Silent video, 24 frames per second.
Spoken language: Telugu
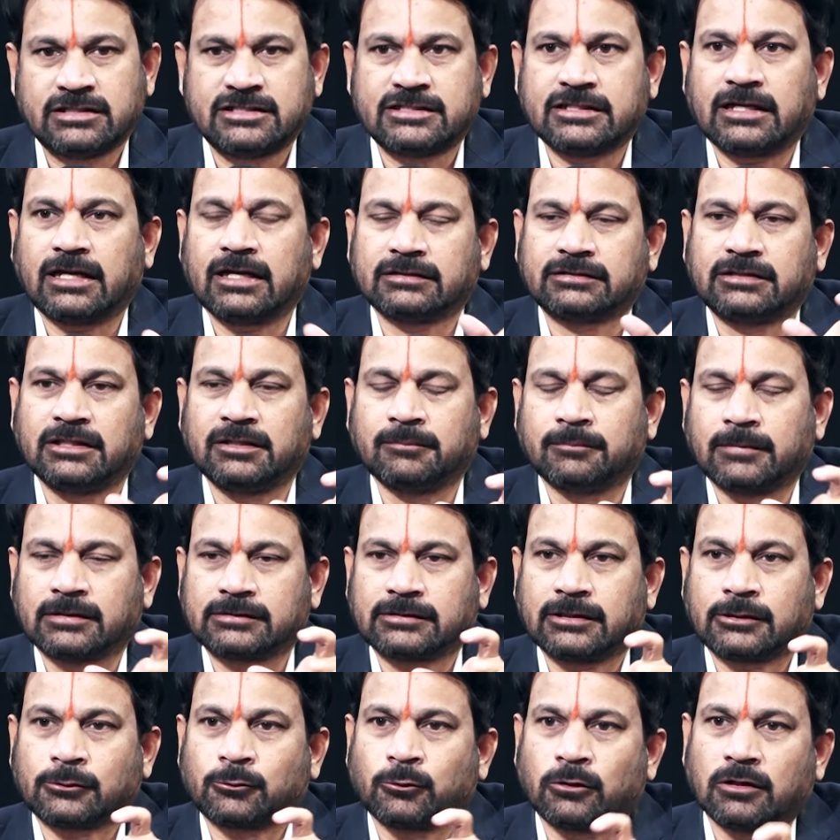జాతి
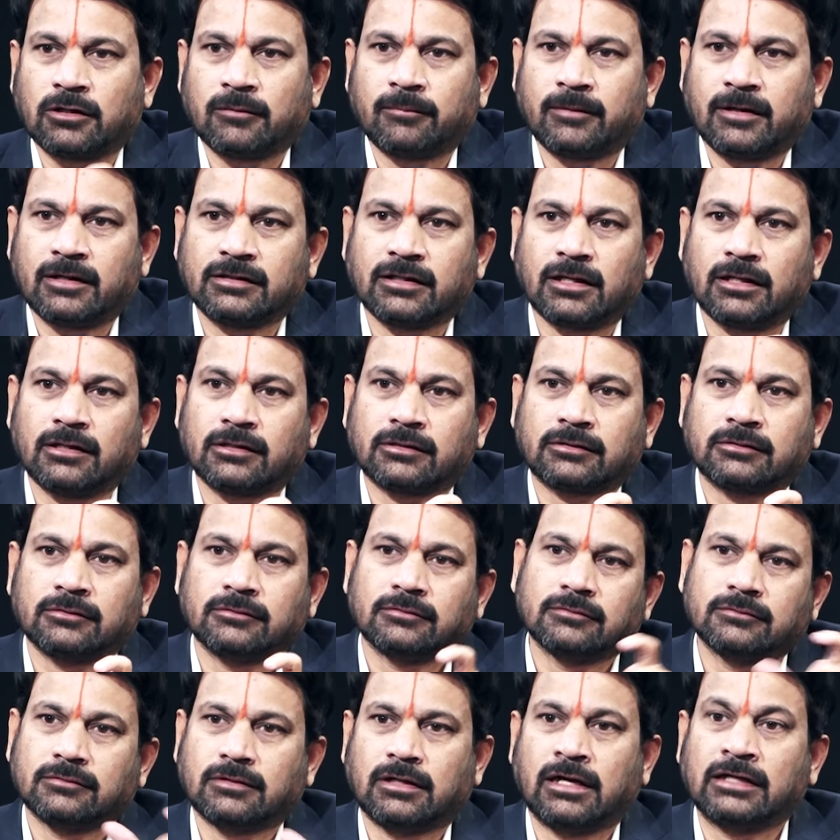మత కుల భేదాలకు
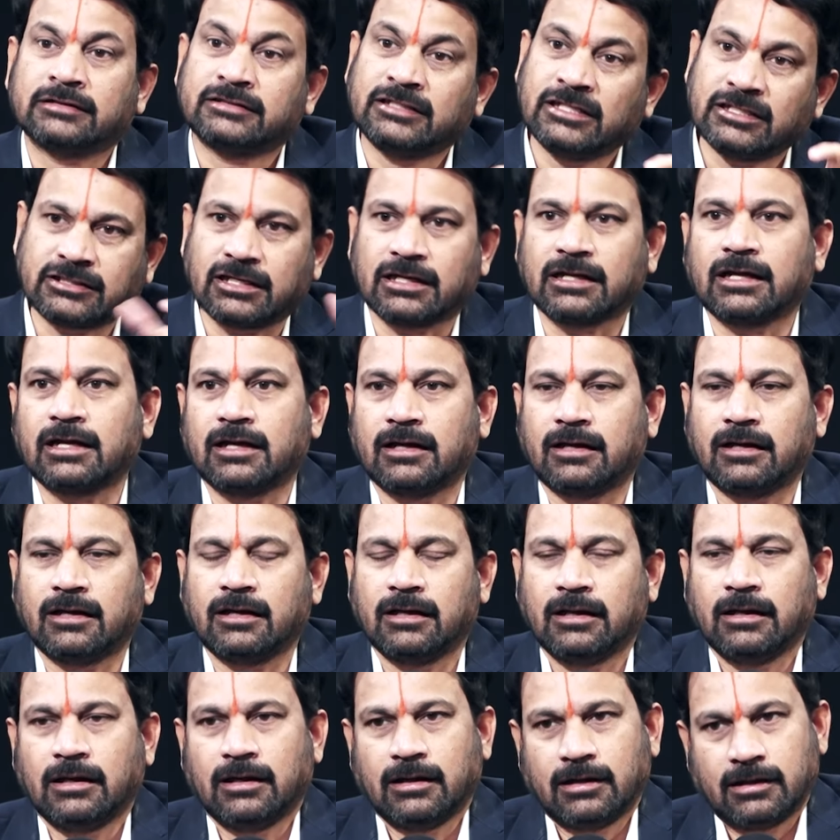అతీతంగా
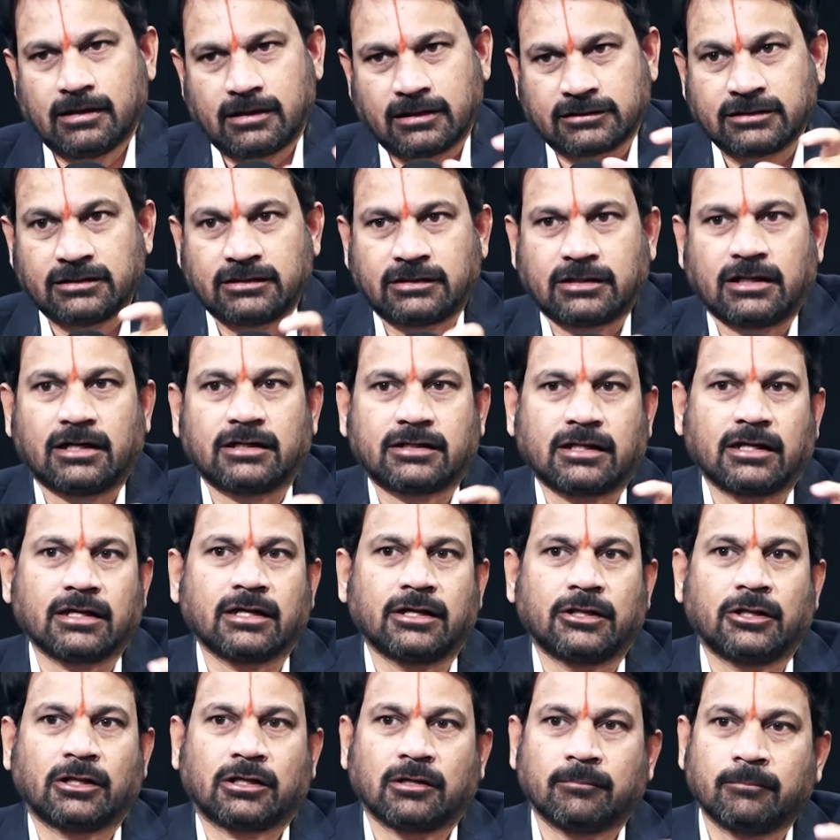రతన్ టాటా
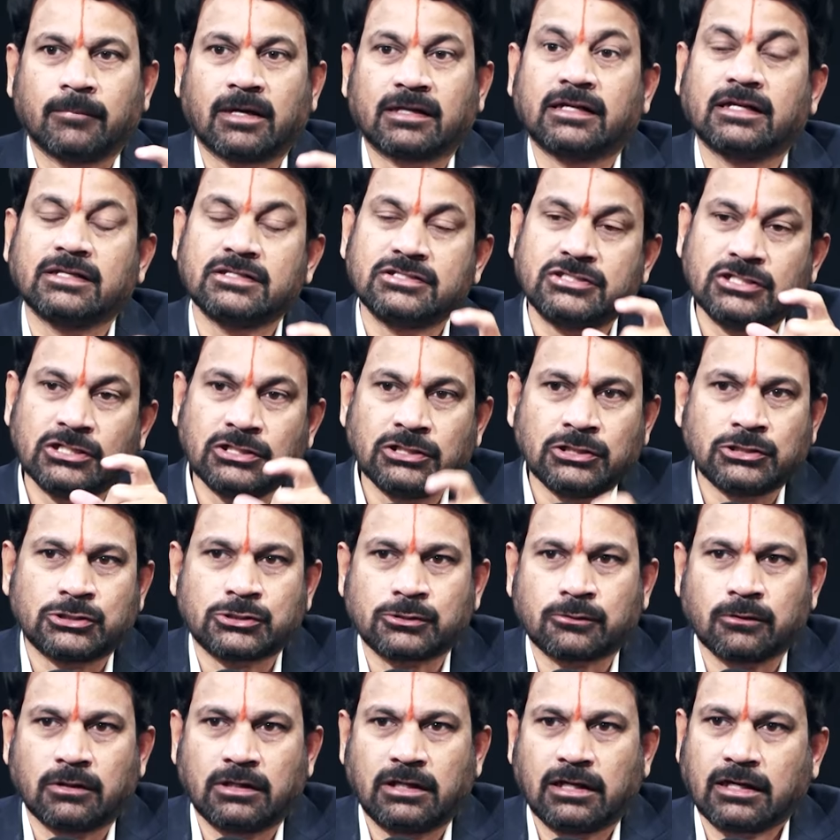గారి యొక్క మరణాన్ని
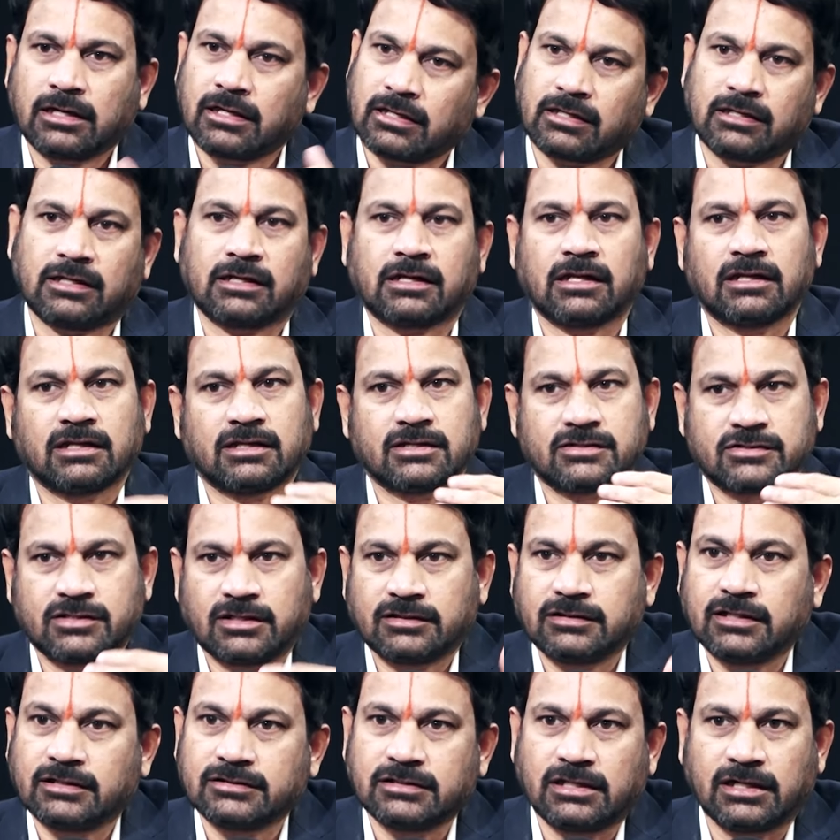జీర్ణించుకోలేక రకరకాలుగా
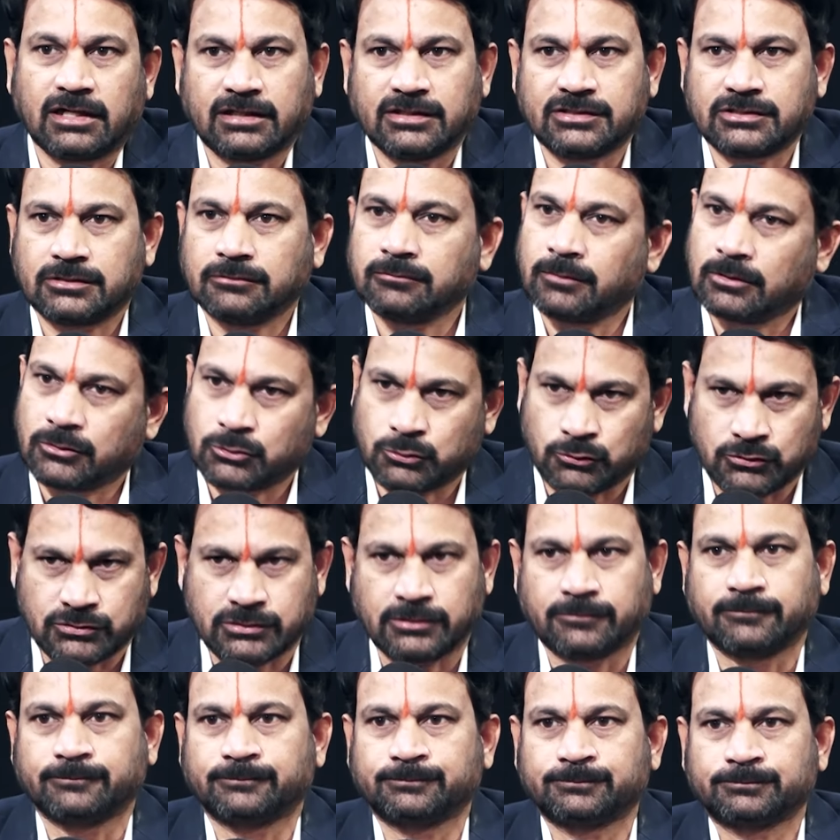శ్రద్ధాంజలి ఘటించడం మనం
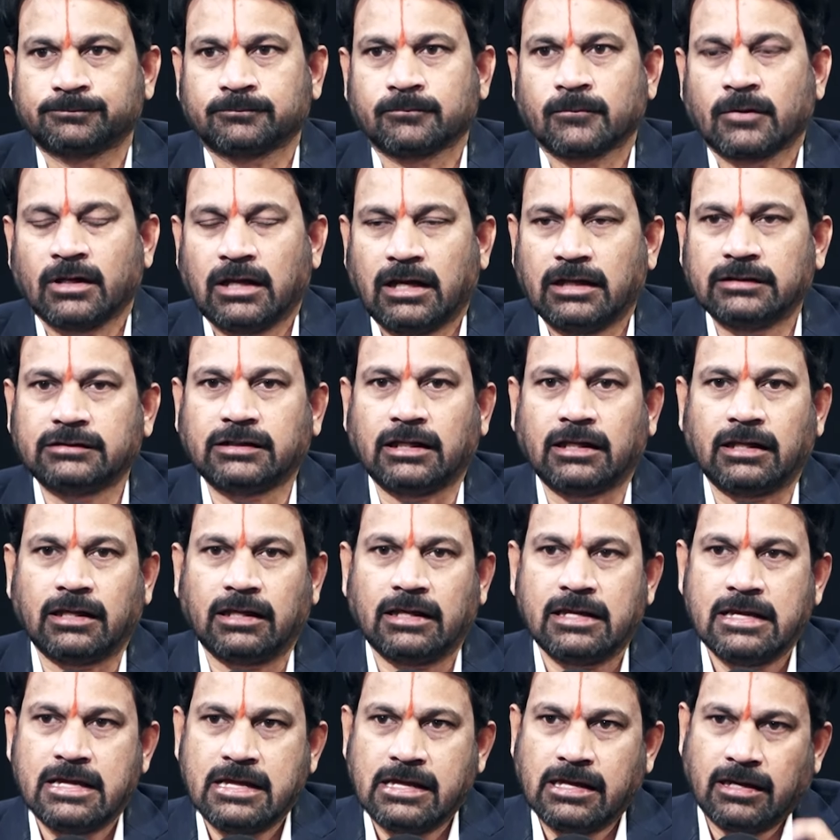చూసాం అయితే
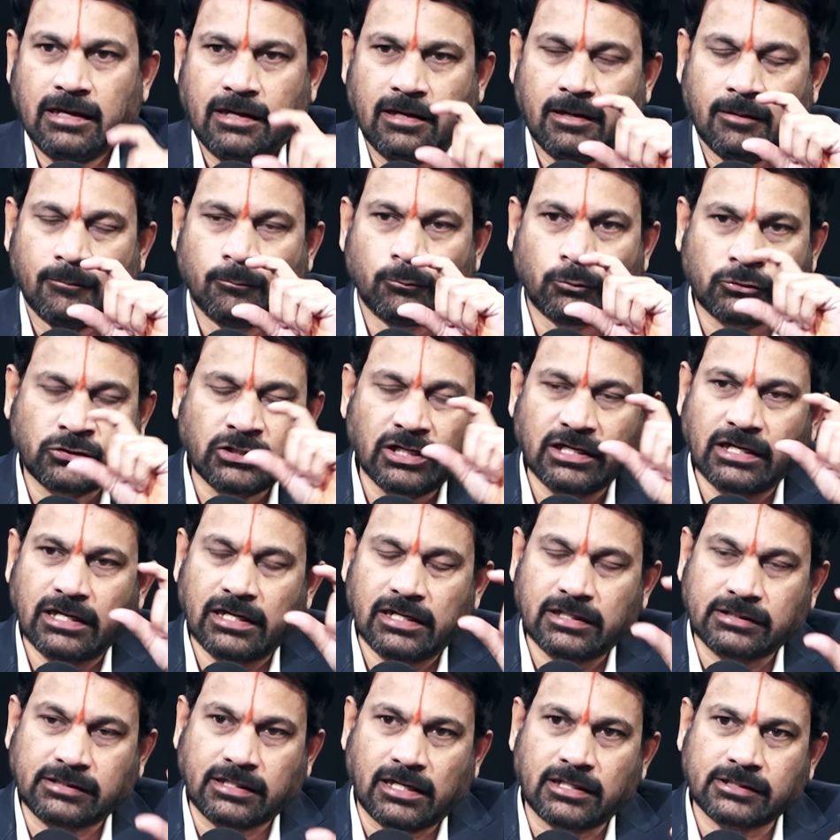ముఖ్యంగా
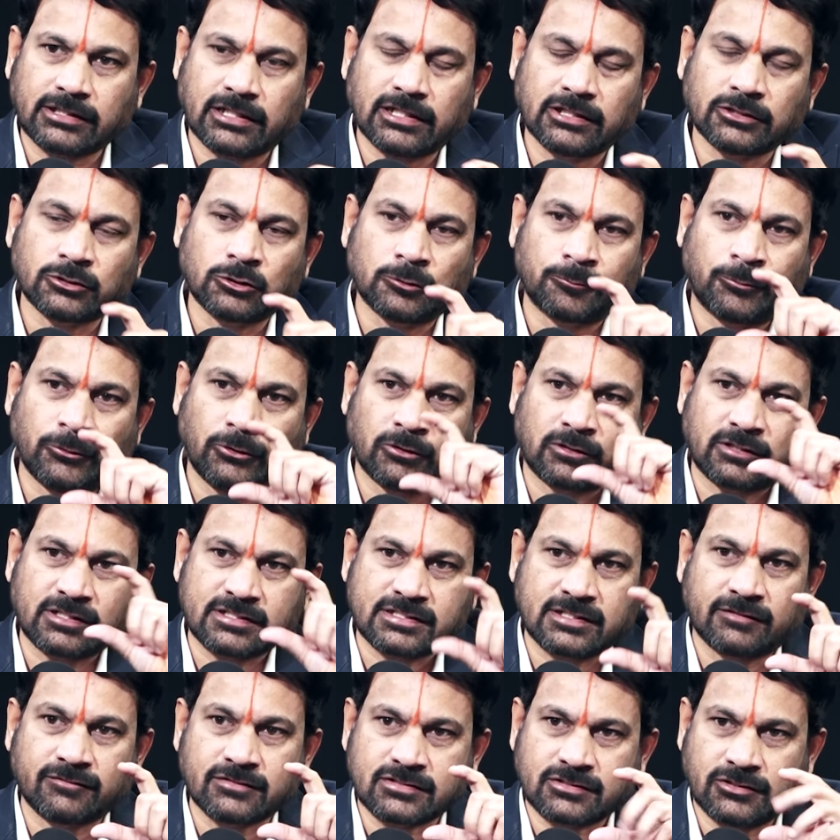టాటా గ్రూప్ యొక్క
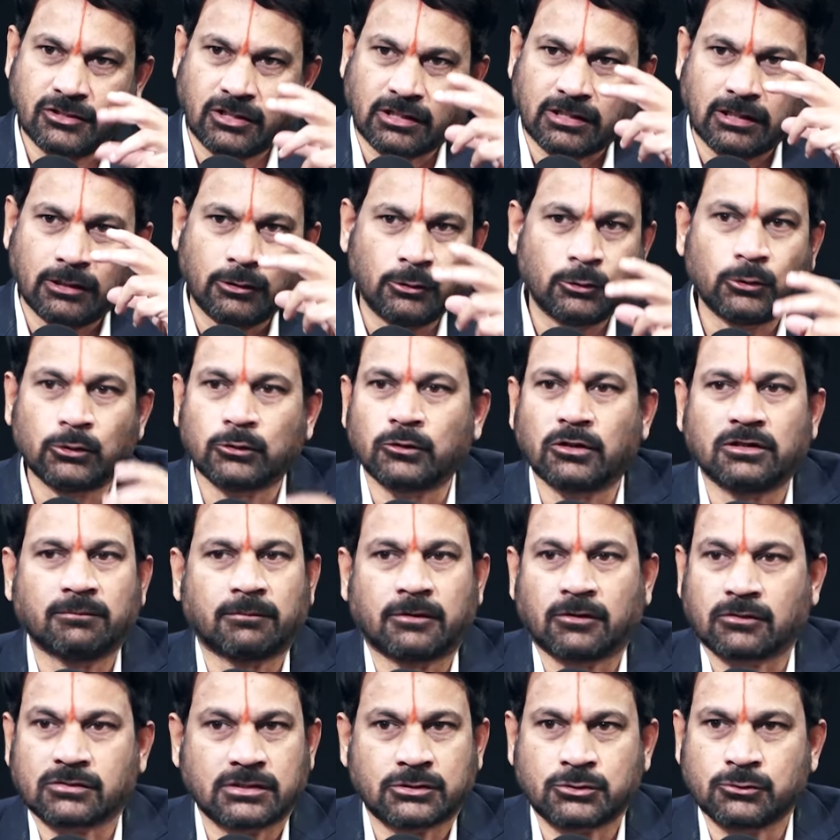సంస్థ యొక్క లోగోను
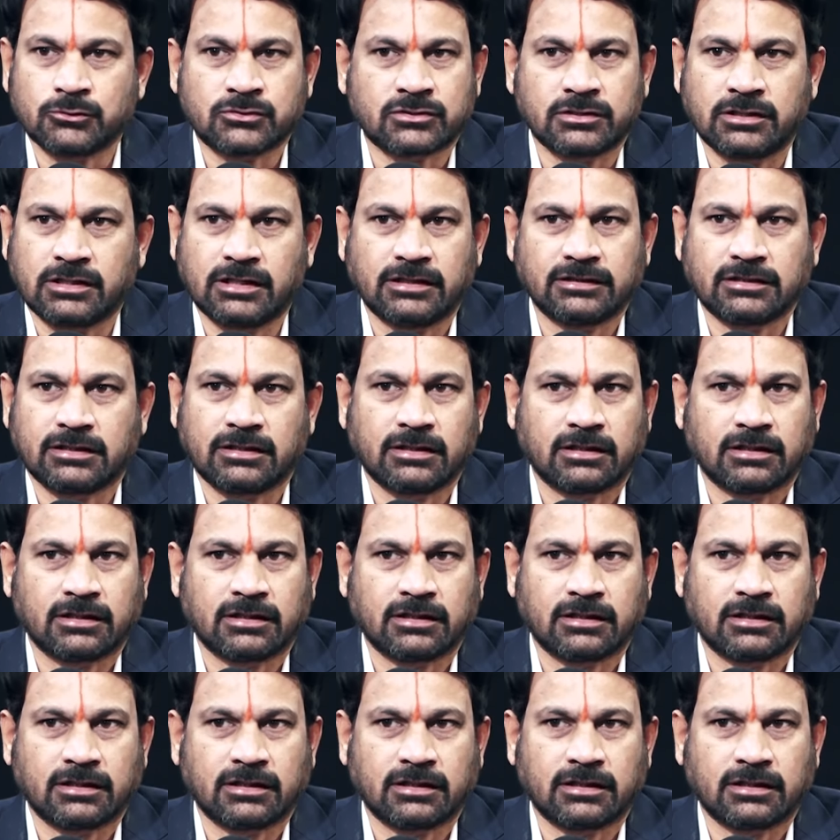మనం ఒకసారి చూసినట్లయితే